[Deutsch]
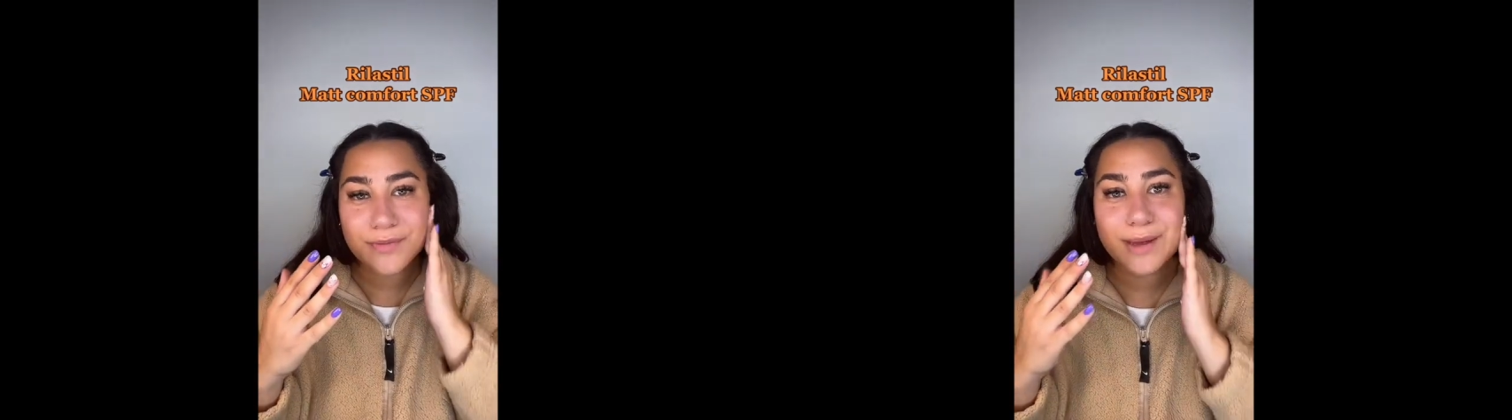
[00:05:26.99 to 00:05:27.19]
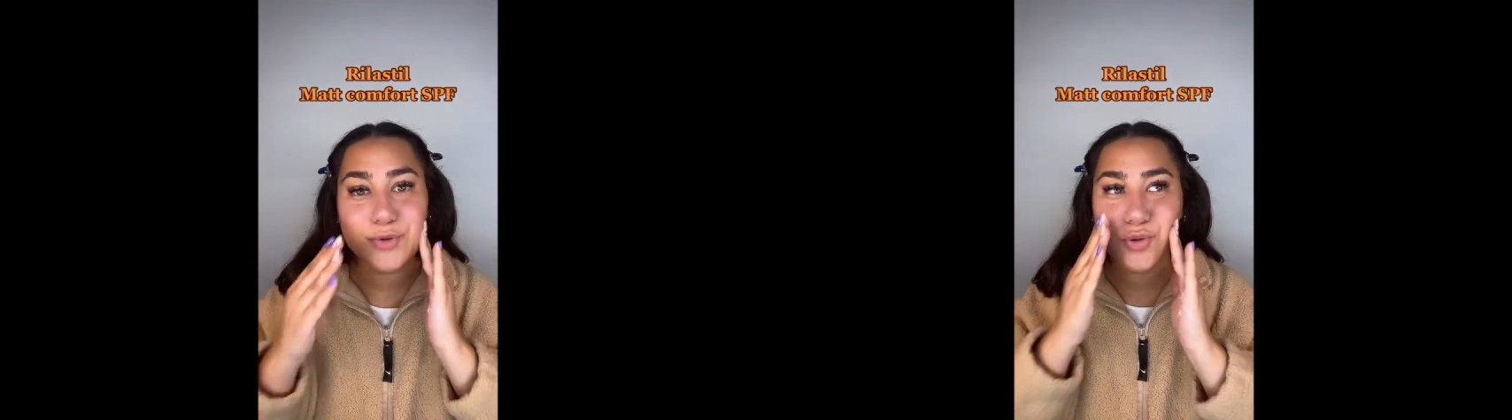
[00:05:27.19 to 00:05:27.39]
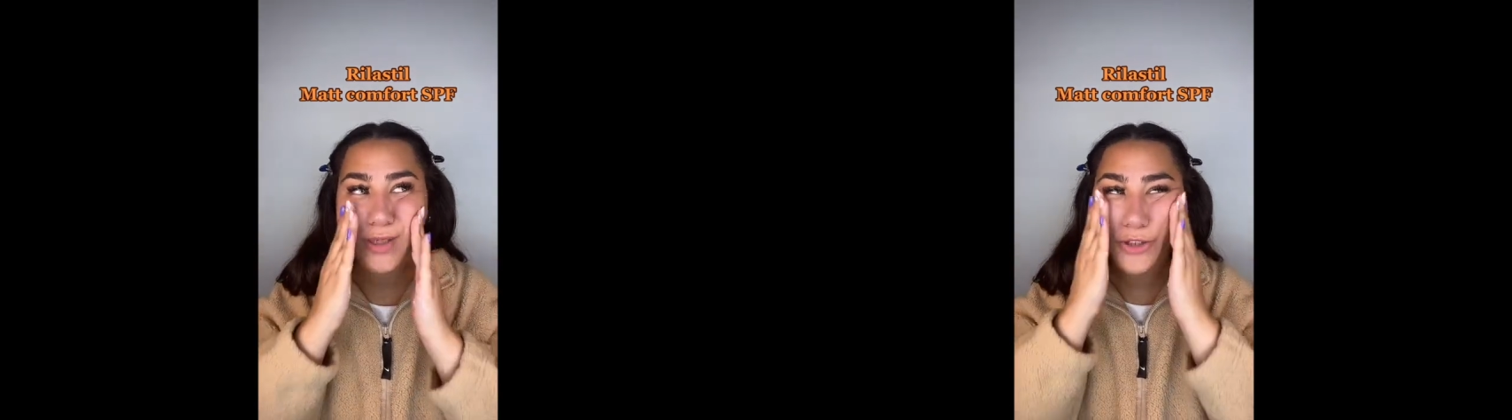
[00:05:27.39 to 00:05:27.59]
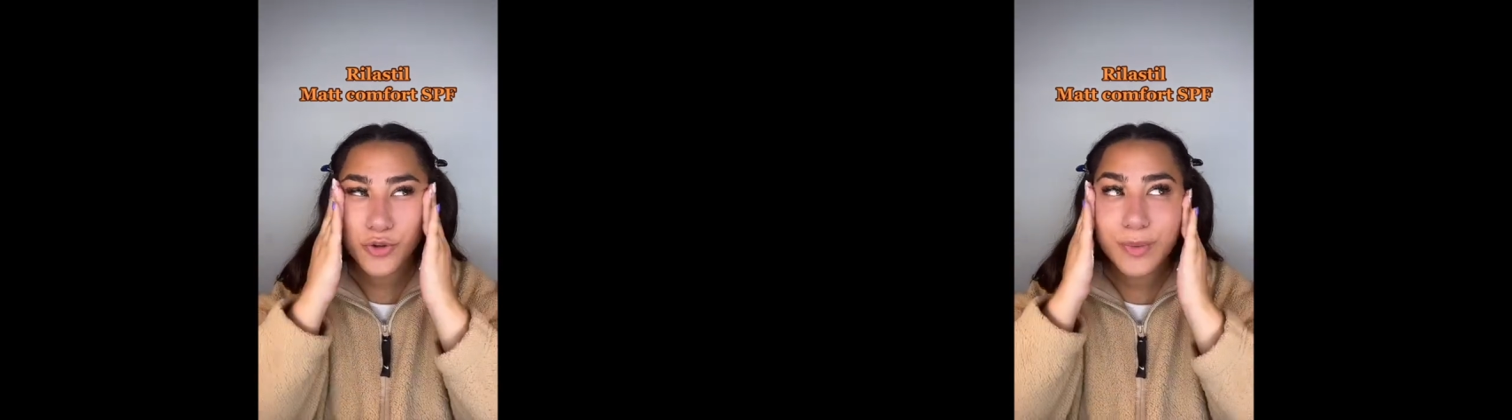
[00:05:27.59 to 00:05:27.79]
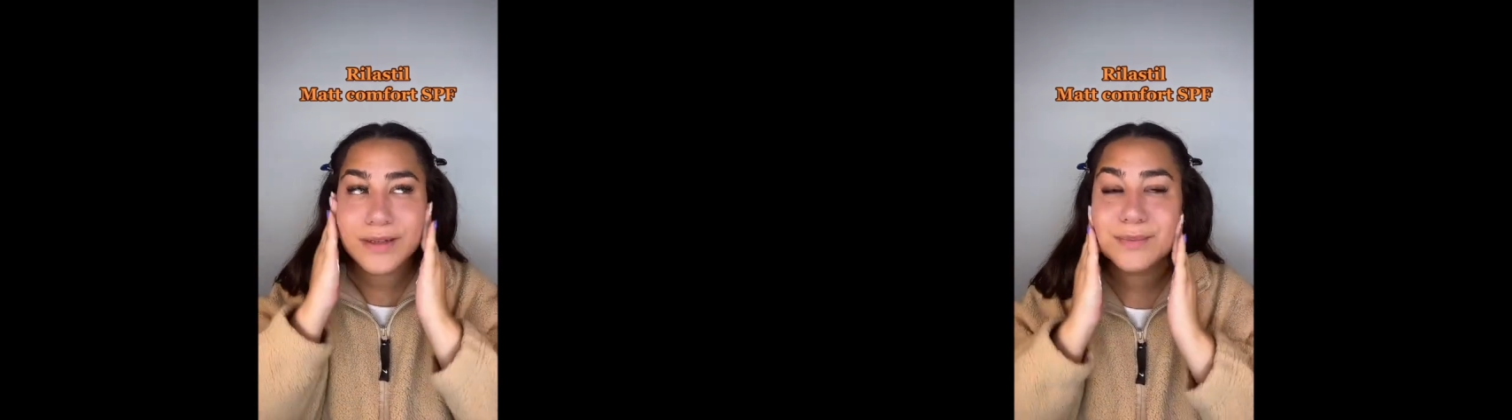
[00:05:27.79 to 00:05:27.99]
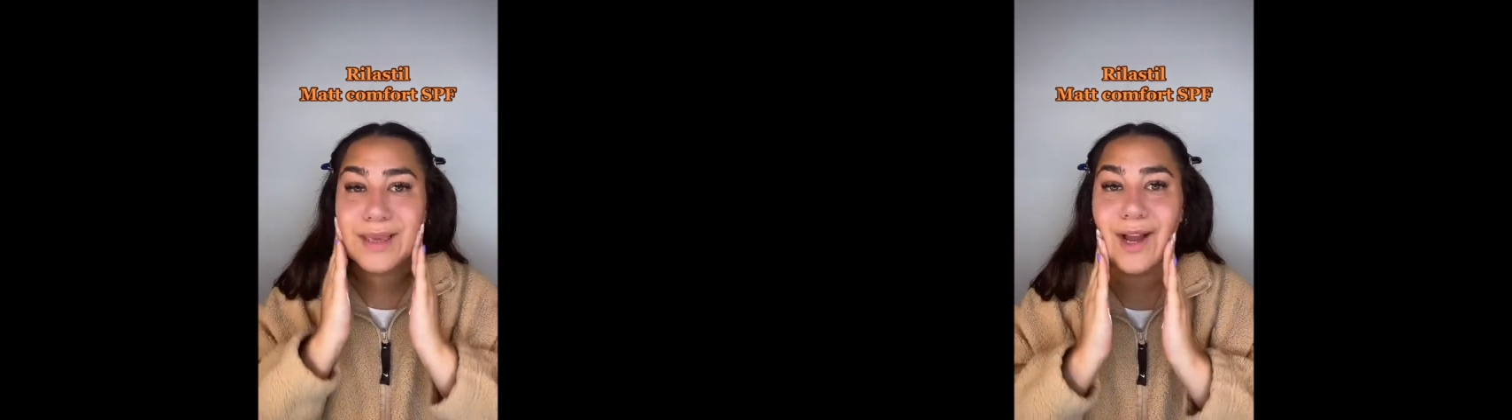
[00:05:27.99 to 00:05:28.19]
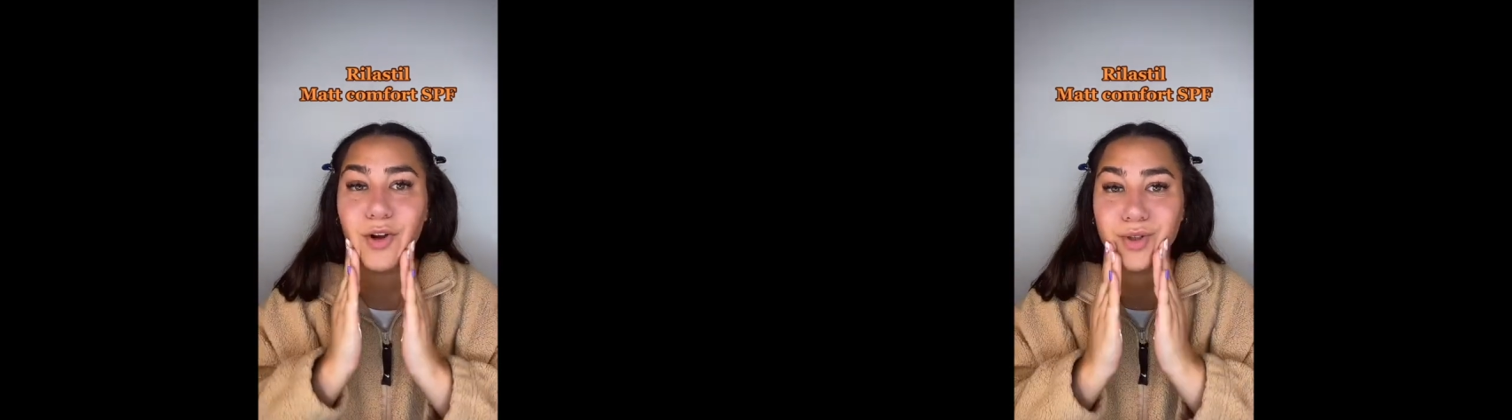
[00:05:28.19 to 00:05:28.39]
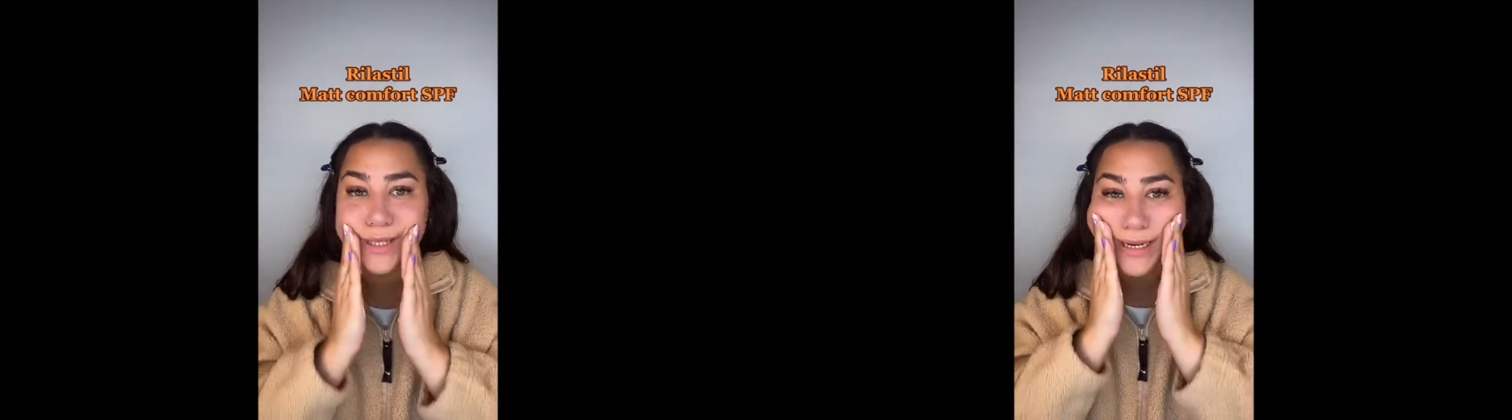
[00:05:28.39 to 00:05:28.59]
Wir haben schon seit über einem Jahr
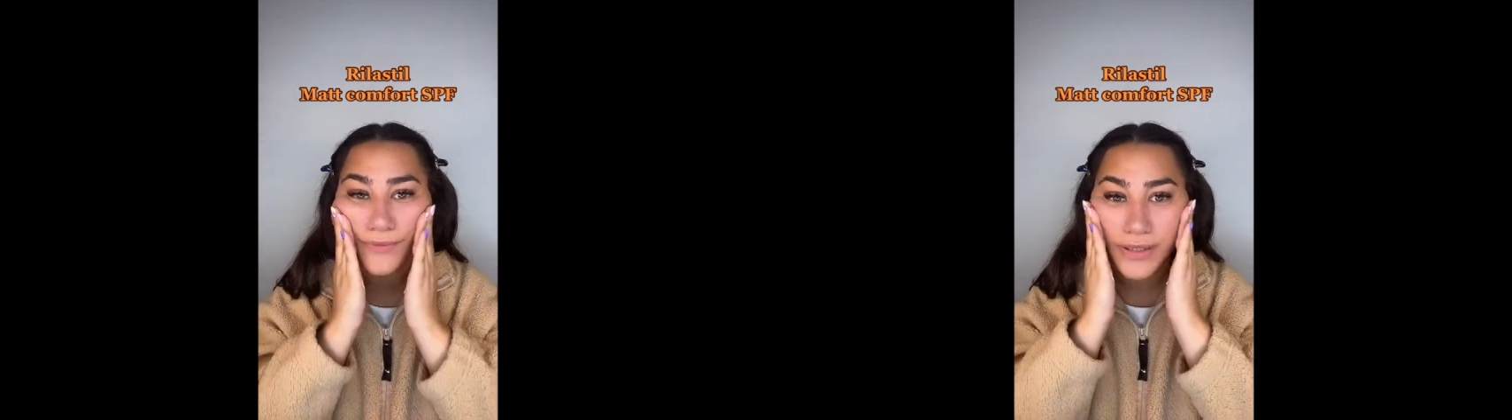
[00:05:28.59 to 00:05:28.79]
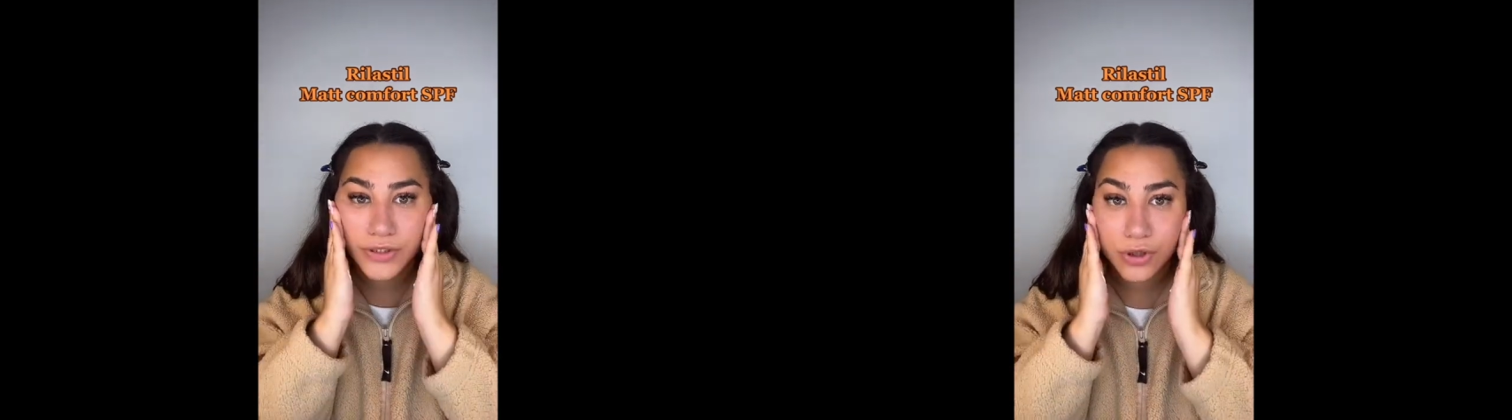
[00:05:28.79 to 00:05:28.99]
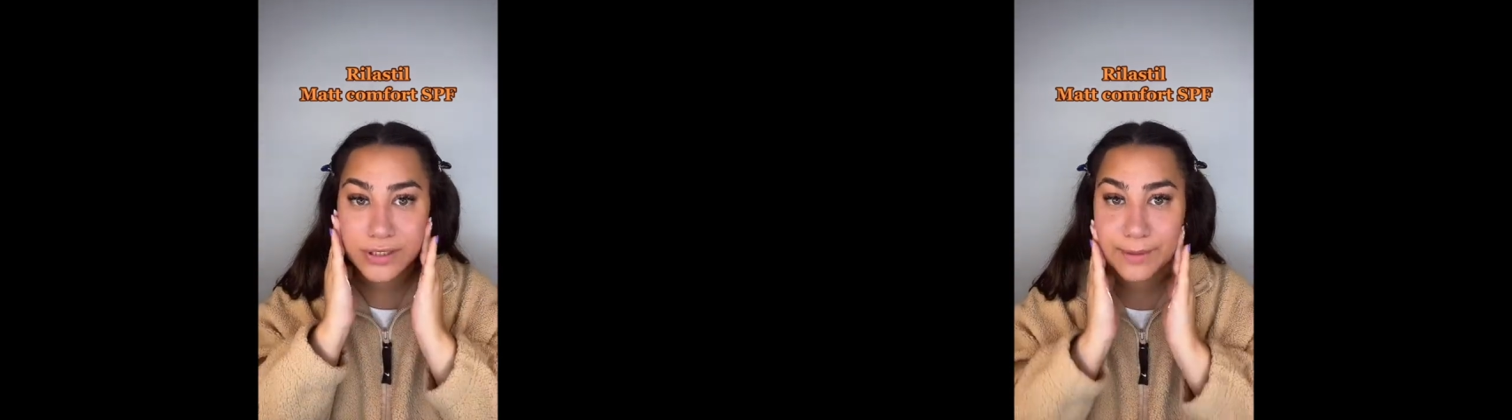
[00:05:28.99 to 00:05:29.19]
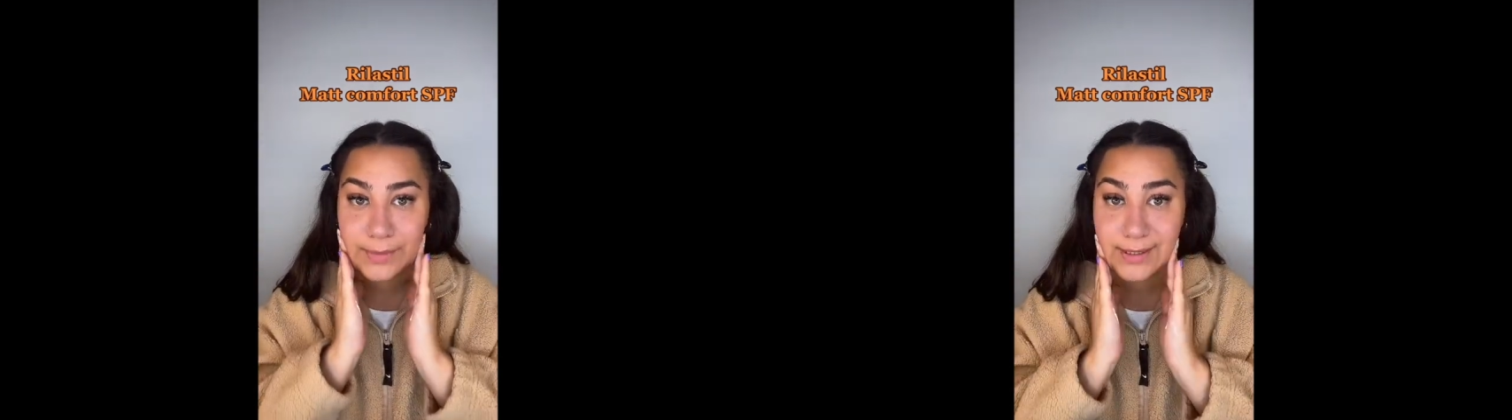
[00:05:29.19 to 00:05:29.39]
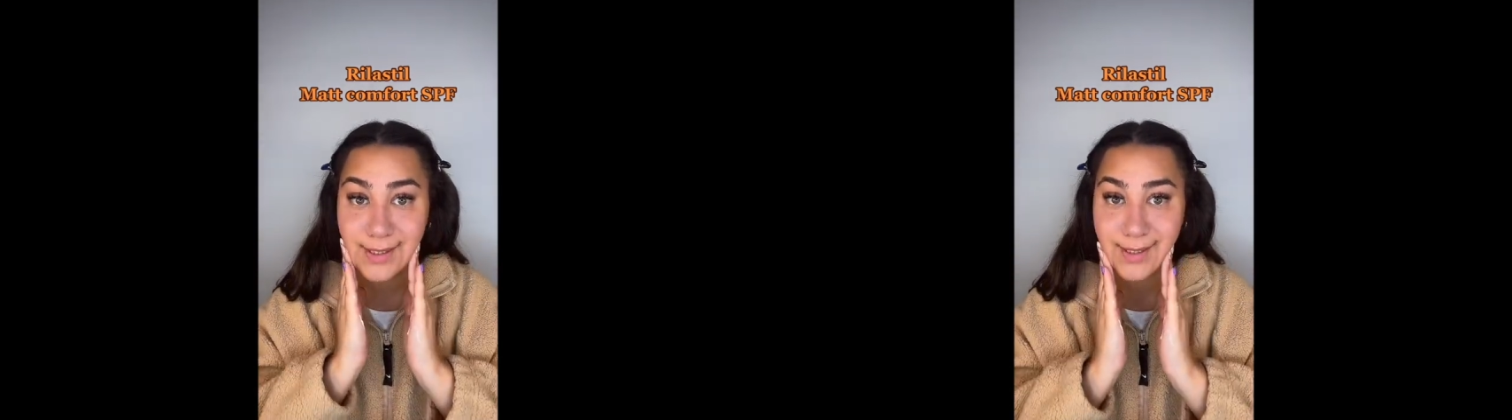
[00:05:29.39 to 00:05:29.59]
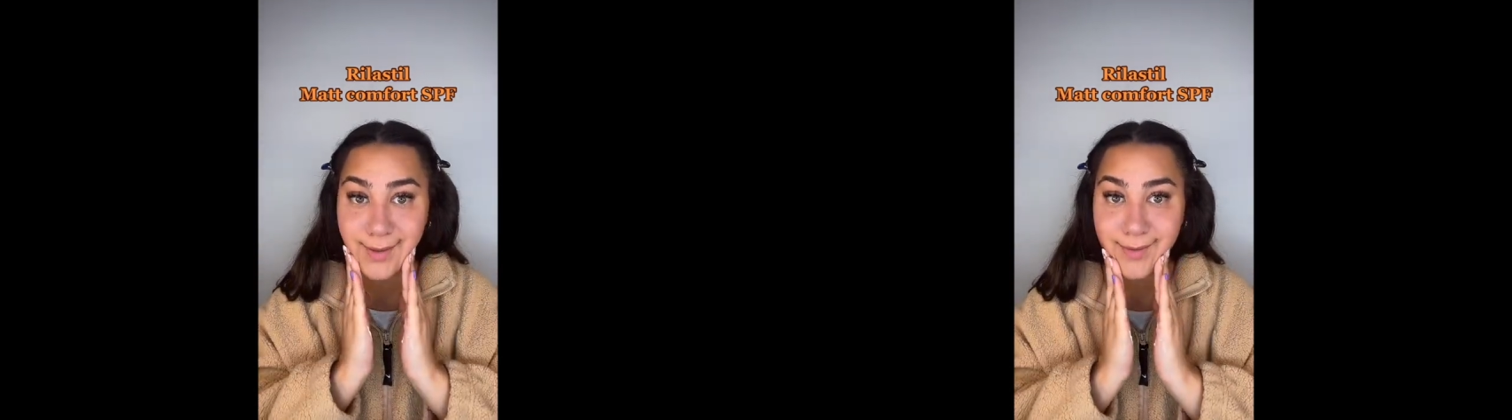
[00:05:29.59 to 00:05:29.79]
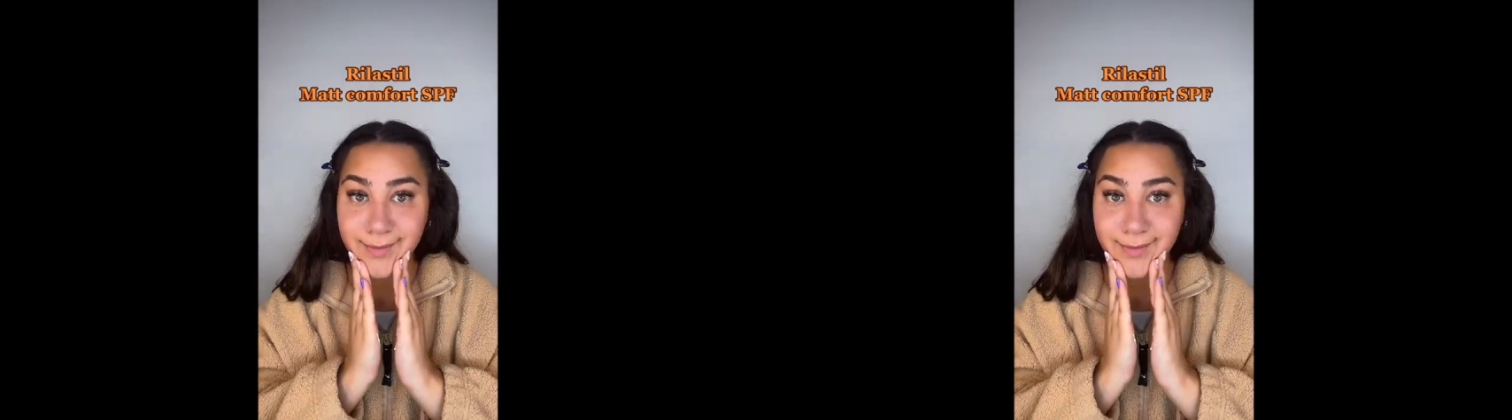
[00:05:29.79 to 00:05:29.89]
Kontakt, was soll der Mist?